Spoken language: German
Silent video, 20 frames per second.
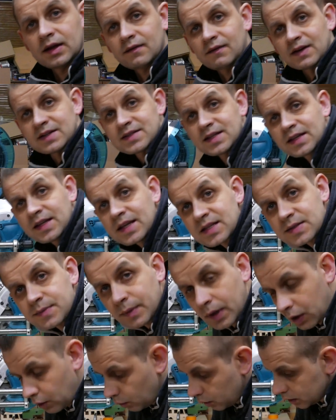was ich jetzt
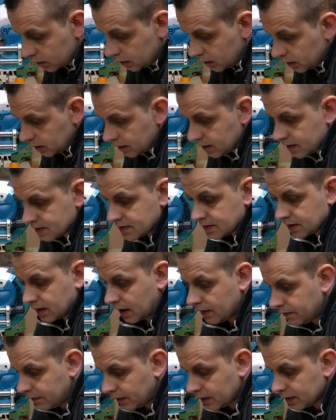brauche, ist
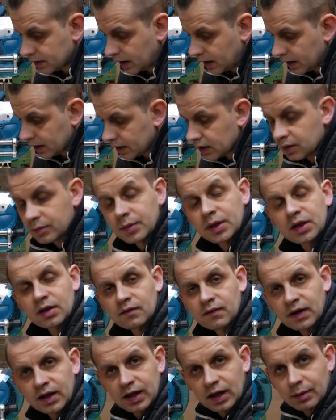einfach da in der Mitte,
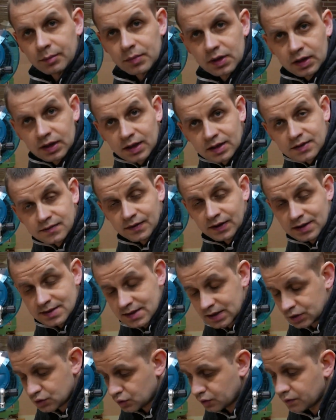weil haben wir jetzt, wie
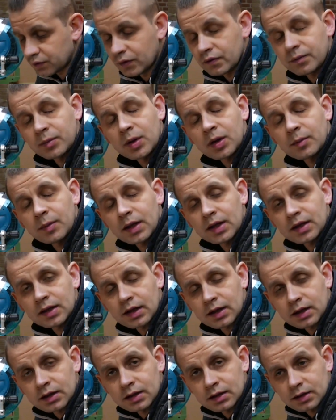gesagt, schon 5 mm äh,
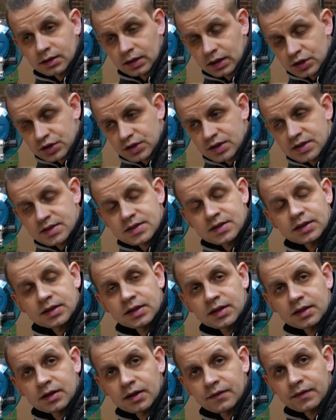da Schlitze
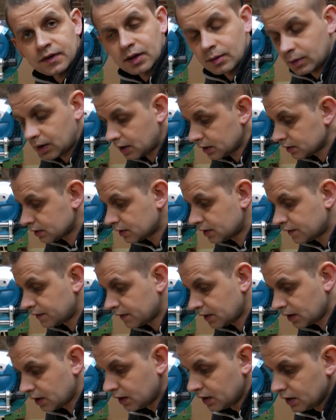in die Tiefe gemacht.
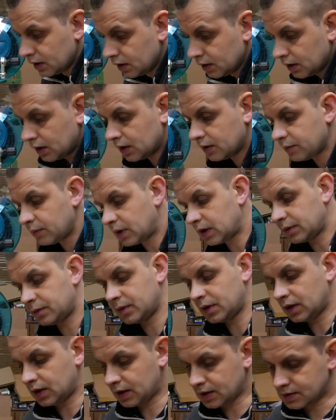Deswegen, ich mache
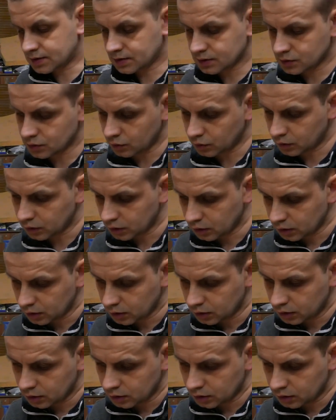mir jetzt so
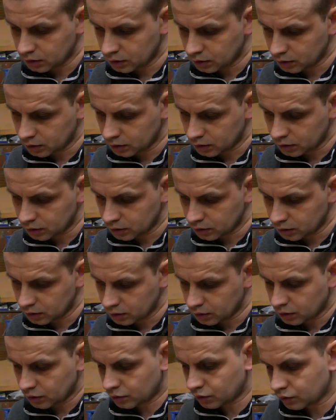
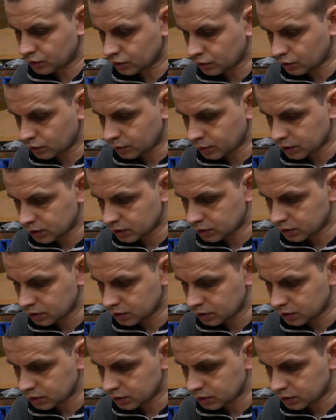rundum